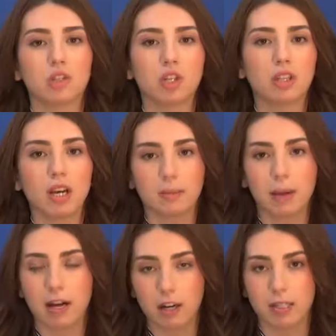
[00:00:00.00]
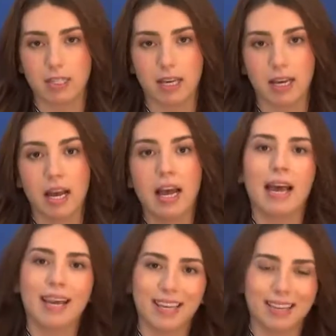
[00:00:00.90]
نشاطات بالأقضية
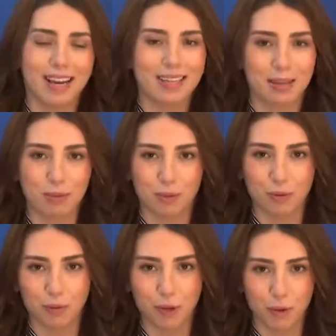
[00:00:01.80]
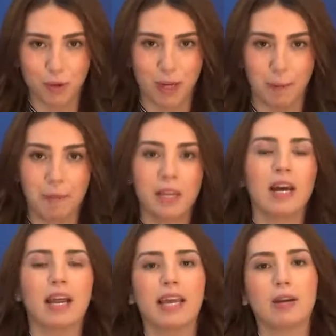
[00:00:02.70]
أكيد حسب ظروف كورونا
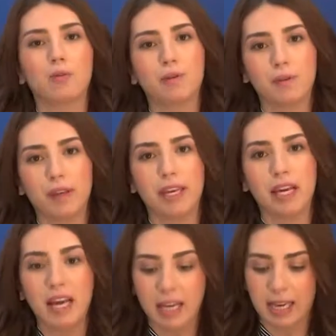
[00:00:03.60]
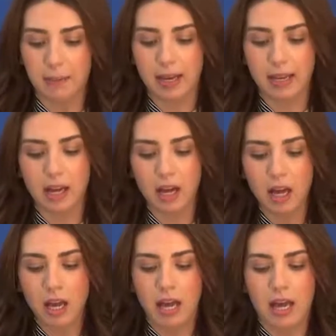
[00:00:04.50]
رح يكون في كمان
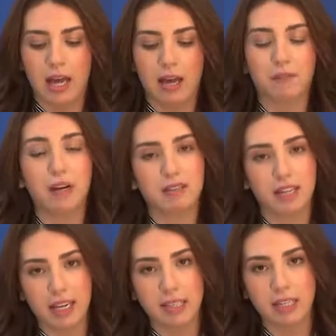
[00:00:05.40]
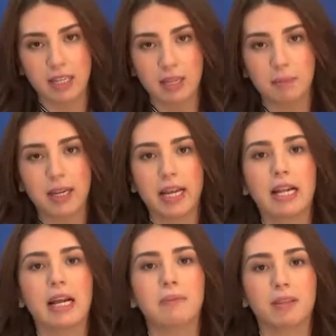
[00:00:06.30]
فاند آه، من
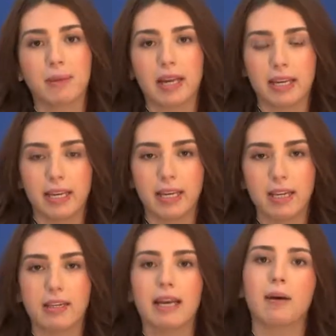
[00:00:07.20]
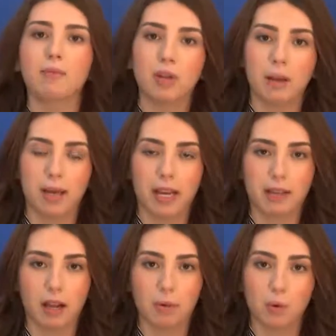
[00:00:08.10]
خلال متبرعين يدعمونا
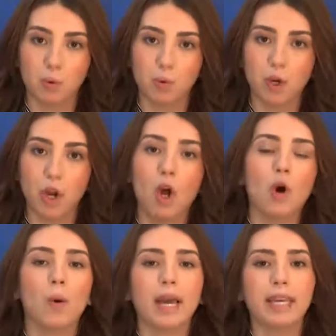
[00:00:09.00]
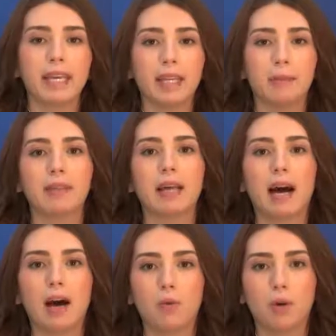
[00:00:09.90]
بهيدا الموضوع وأكيد
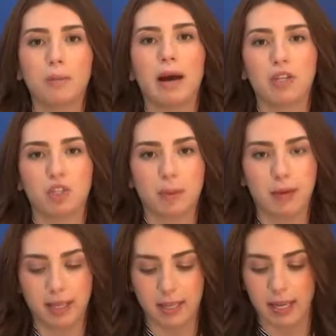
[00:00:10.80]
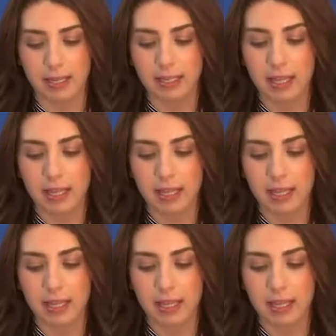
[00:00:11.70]
بالتعاون مع الجمعيات